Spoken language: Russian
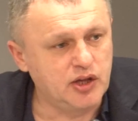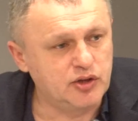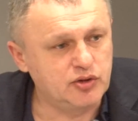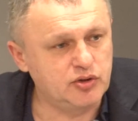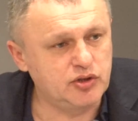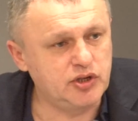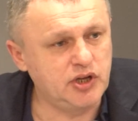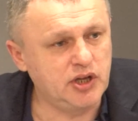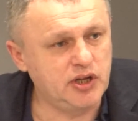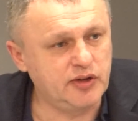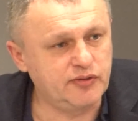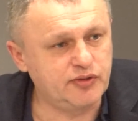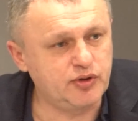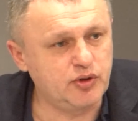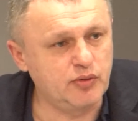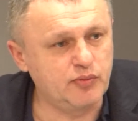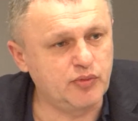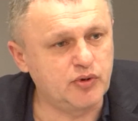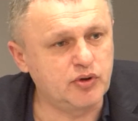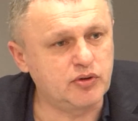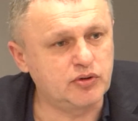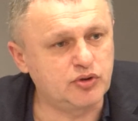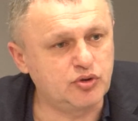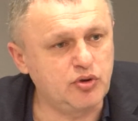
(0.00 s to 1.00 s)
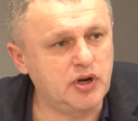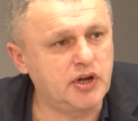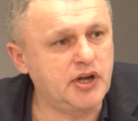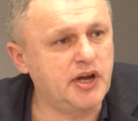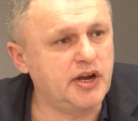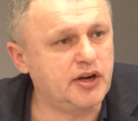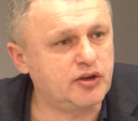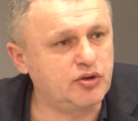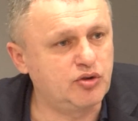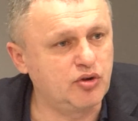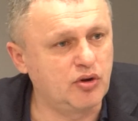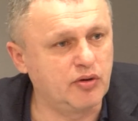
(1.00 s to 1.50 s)
Но дело в том,
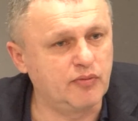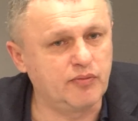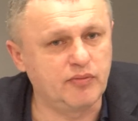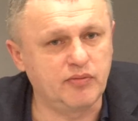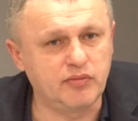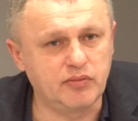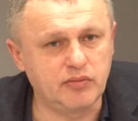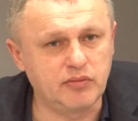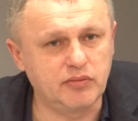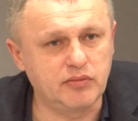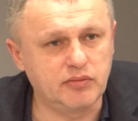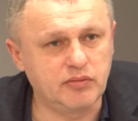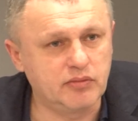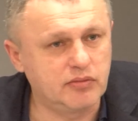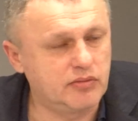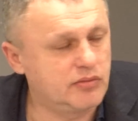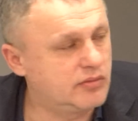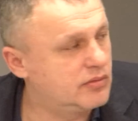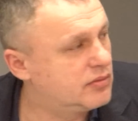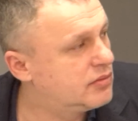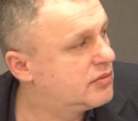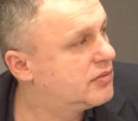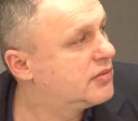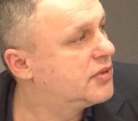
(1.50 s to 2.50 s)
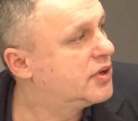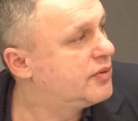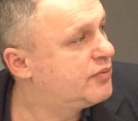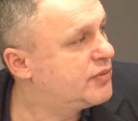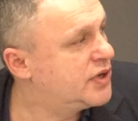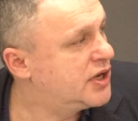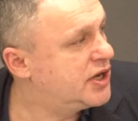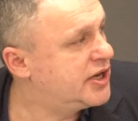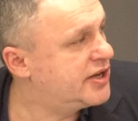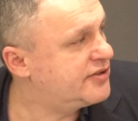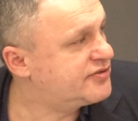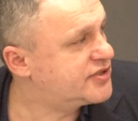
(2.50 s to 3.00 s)
только Артем
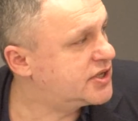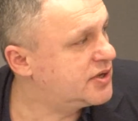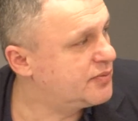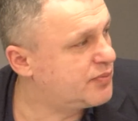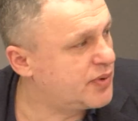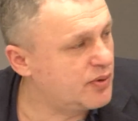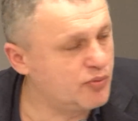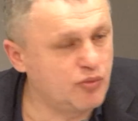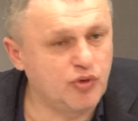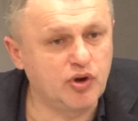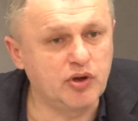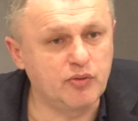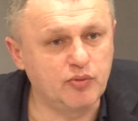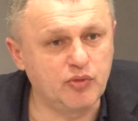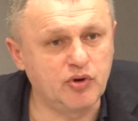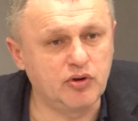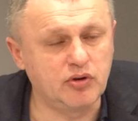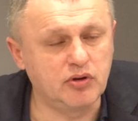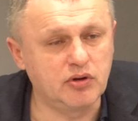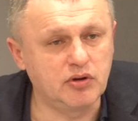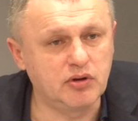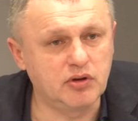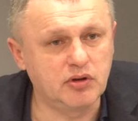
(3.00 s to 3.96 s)
Милевский, по-моему,